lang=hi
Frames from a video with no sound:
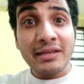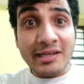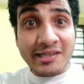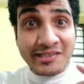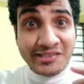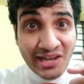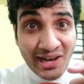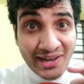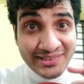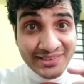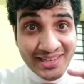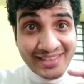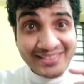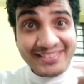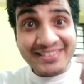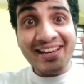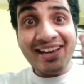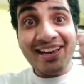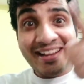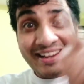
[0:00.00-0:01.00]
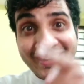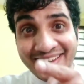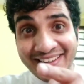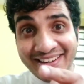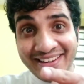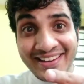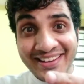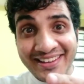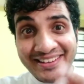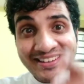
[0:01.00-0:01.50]
कि सा सा सा रे
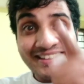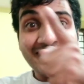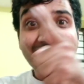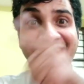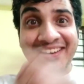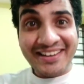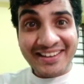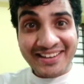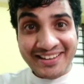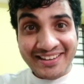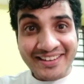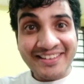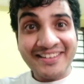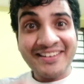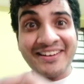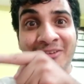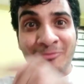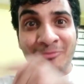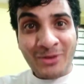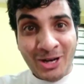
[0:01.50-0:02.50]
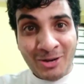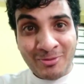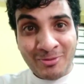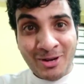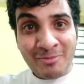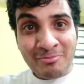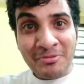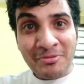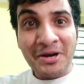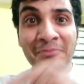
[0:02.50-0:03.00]
रे रे ग ग ग म
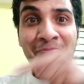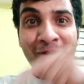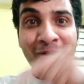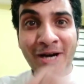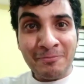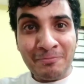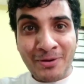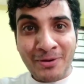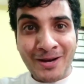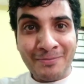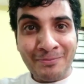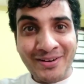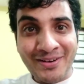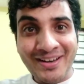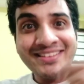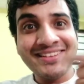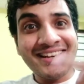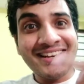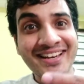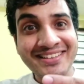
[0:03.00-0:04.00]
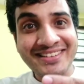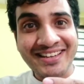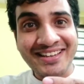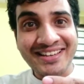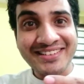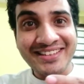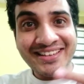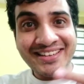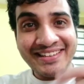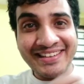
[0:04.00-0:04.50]
म म पा पा पा ध ध
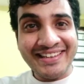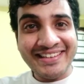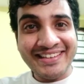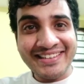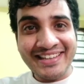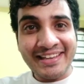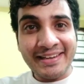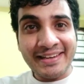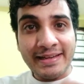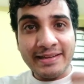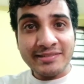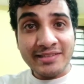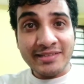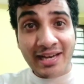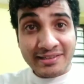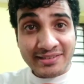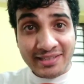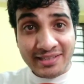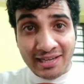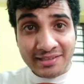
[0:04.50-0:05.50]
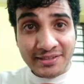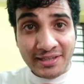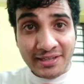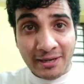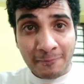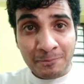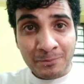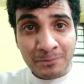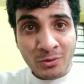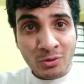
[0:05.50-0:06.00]
ध नी नी नी सा सा
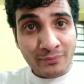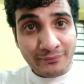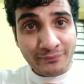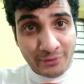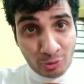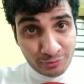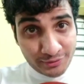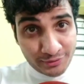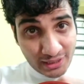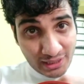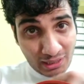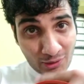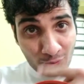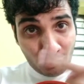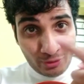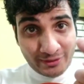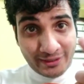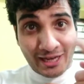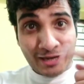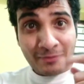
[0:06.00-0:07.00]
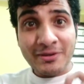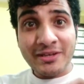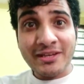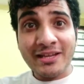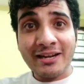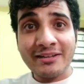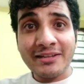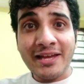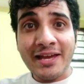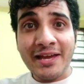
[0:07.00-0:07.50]
सा फिर उसका उल्टा भी
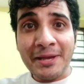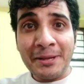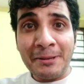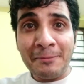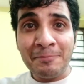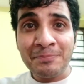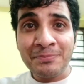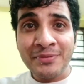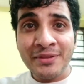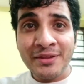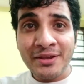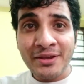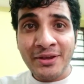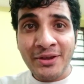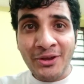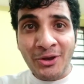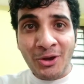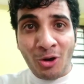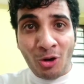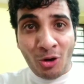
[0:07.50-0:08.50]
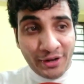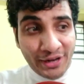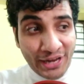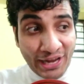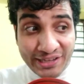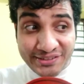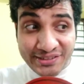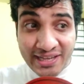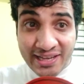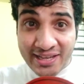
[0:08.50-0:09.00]
करना है और
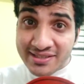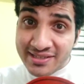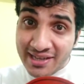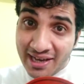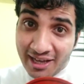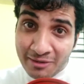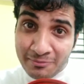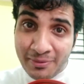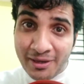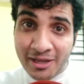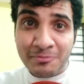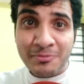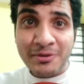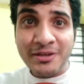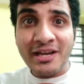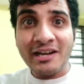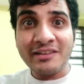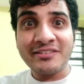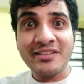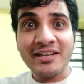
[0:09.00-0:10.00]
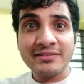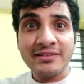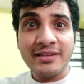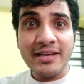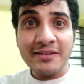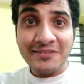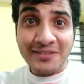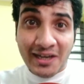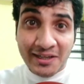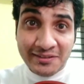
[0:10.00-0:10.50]
ऐसे ही चार बार भी कर
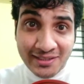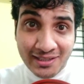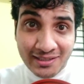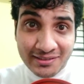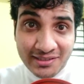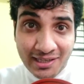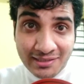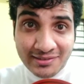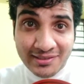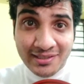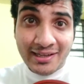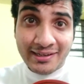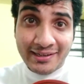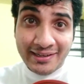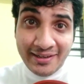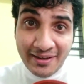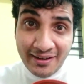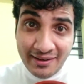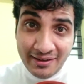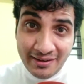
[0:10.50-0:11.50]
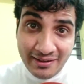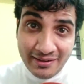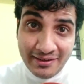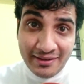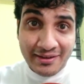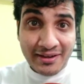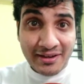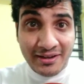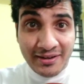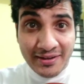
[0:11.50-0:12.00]
सकते हैं सा सा सा सा रे रे रे
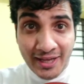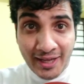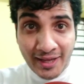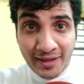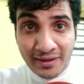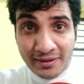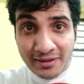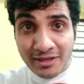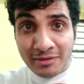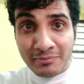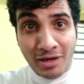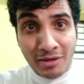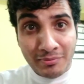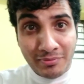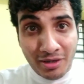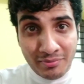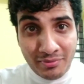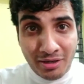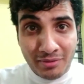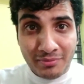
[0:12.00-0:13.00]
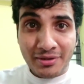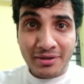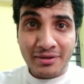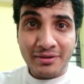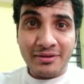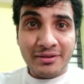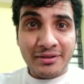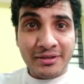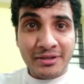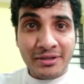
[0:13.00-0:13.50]
रे ग ग ग ग म म म
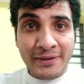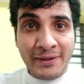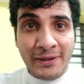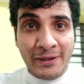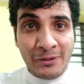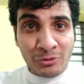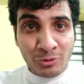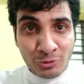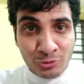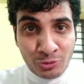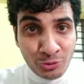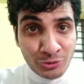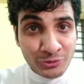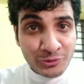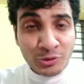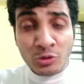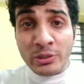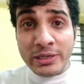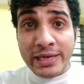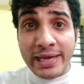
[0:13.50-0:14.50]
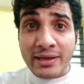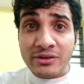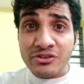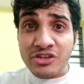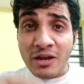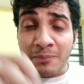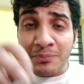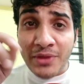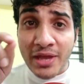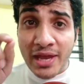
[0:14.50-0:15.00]
तो दोस्तों एक
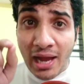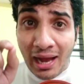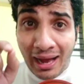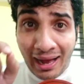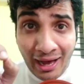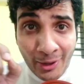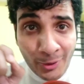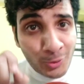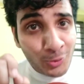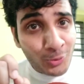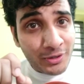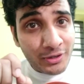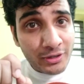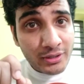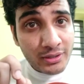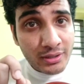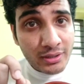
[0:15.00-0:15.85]
शब्द है आरोह